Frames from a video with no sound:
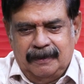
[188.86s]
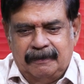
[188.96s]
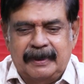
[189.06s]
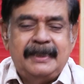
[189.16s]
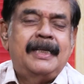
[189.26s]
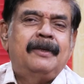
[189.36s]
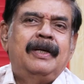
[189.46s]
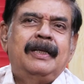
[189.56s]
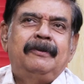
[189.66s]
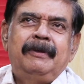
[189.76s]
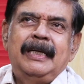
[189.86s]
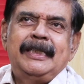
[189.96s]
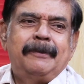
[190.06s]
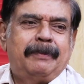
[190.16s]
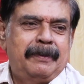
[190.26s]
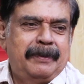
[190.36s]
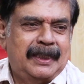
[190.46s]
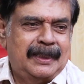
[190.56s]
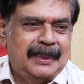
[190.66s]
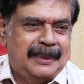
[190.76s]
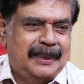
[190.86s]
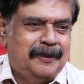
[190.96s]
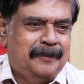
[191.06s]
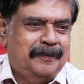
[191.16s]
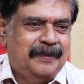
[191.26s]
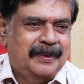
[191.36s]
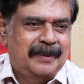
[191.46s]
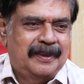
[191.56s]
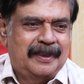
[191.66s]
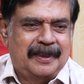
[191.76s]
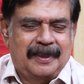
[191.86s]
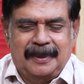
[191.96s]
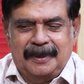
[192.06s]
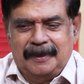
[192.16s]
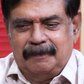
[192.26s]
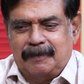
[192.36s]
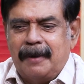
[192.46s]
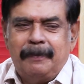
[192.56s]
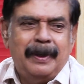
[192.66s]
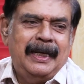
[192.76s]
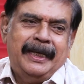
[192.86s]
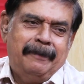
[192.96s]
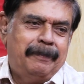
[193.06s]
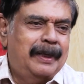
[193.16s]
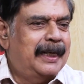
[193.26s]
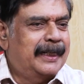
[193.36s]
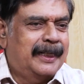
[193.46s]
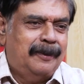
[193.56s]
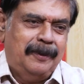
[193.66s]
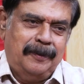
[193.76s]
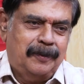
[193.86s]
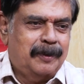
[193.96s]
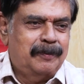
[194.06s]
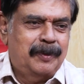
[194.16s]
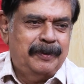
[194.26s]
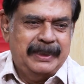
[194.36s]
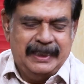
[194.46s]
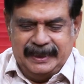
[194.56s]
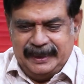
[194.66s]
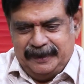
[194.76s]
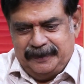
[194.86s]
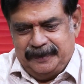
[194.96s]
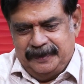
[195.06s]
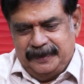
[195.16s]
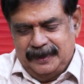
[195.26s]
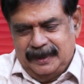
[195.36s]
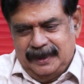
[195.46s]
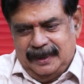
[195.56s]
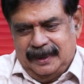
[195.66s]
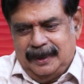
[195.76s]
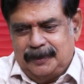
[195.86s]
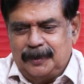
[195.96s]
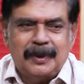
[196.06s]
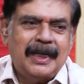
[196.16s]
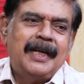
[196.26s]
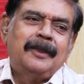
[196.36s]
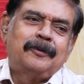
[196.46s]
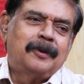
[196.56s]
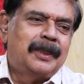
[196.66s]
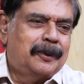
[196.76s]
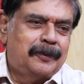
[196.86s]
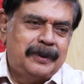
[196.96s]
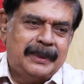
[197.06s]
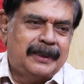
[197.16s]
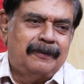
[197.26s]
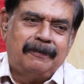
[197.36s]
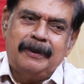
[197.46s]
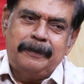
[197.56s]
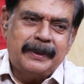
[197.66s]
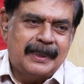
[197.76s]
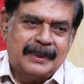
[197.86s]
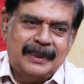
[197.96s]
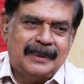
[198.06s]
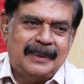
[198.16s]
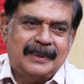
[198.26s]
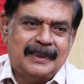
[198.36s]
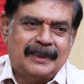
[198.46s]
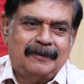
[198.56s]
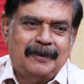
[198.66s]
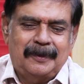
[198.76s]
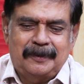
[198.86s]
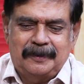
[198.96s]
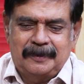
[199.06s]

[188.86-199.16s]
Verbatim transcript: వైజాగ్ వాళ్ళది వీలైతే ప్రేమిద్దాం చేశాను మాపల్లె రేపల్లె అంటేనే ఒక మూవీ చేశాను సుందరానికి తొందర ఎక్కువ చేశాను ఫణి ప్రకాష్ గారి దర్శకత్వంలో